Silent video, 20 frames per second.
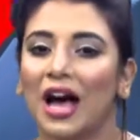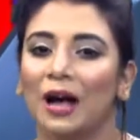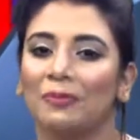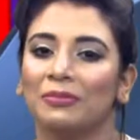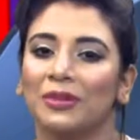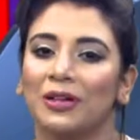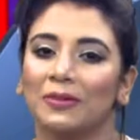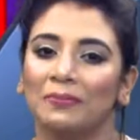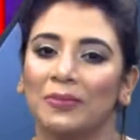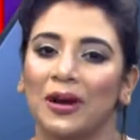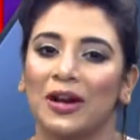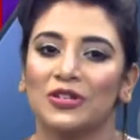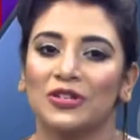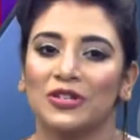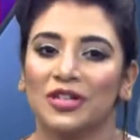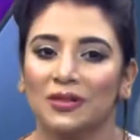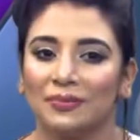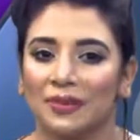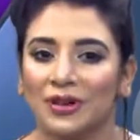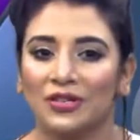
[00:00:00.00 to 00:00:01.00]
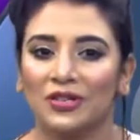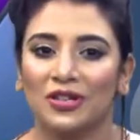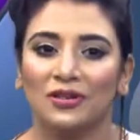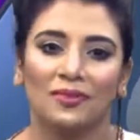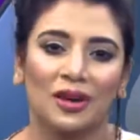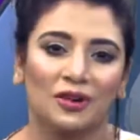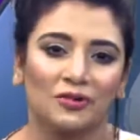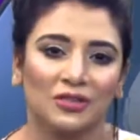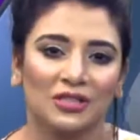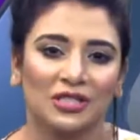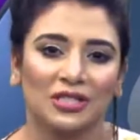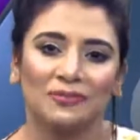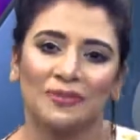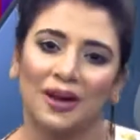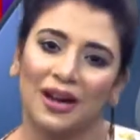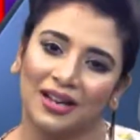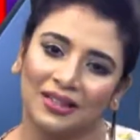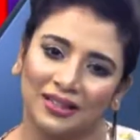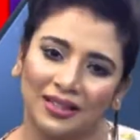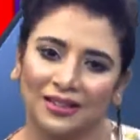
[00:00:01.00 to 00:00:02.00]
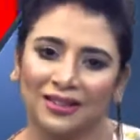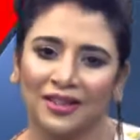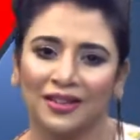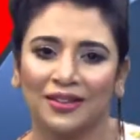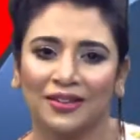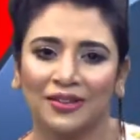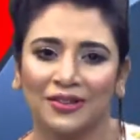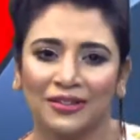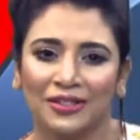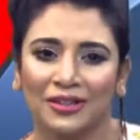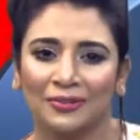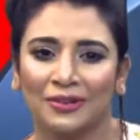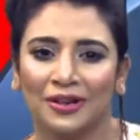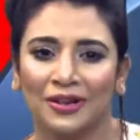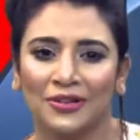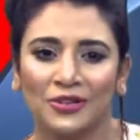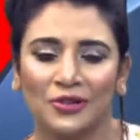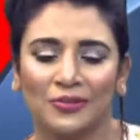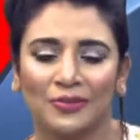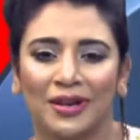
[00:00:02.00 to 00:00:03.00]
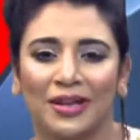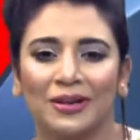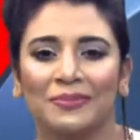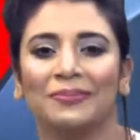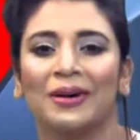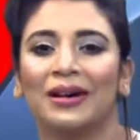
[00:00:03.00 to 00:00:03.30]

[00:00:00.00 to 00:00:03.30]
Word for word: আপনার পাশের বাসার মানুষটি বারান্দায় দাঁড়িয়ে কথা বলার সময়